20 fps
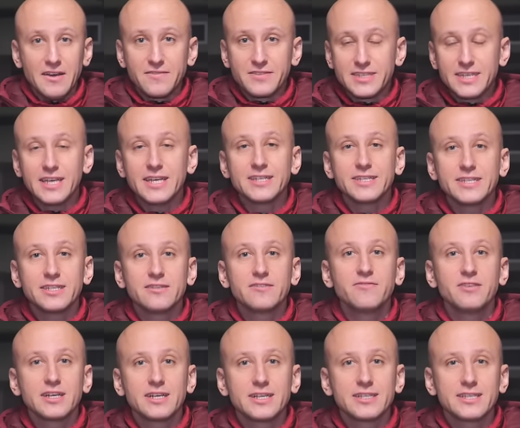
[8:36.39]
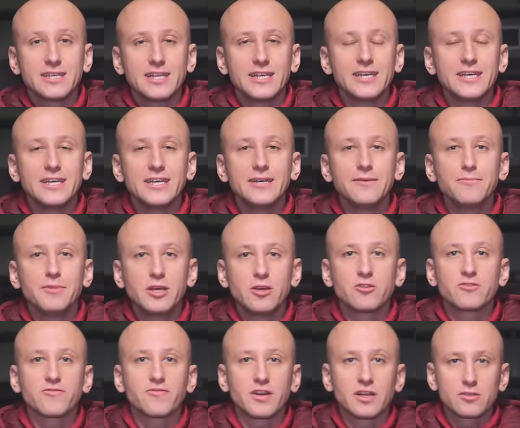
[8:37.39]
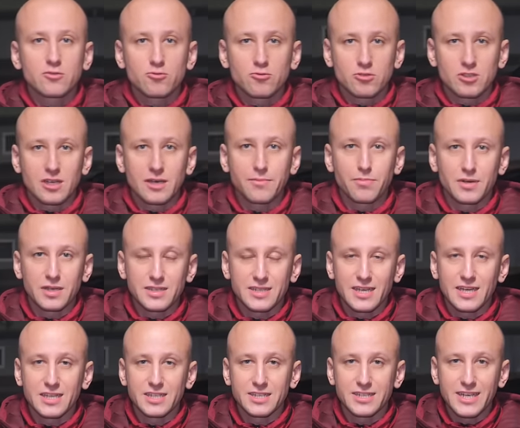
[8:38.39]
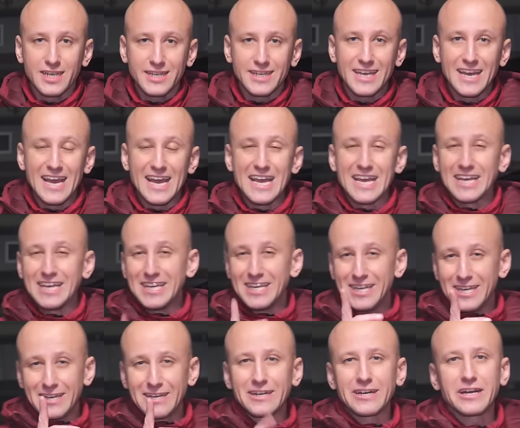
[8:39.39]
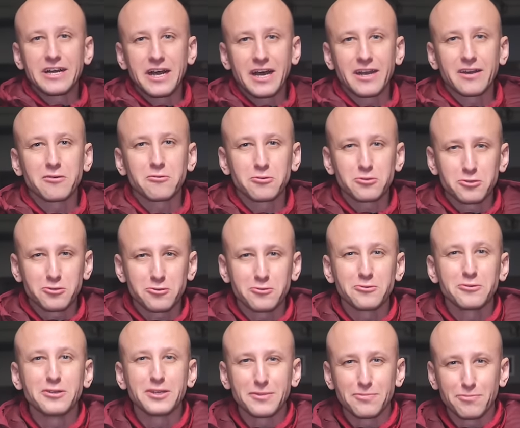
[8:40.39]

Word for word: Все эти двигатели имеют французское происхождение и хорошую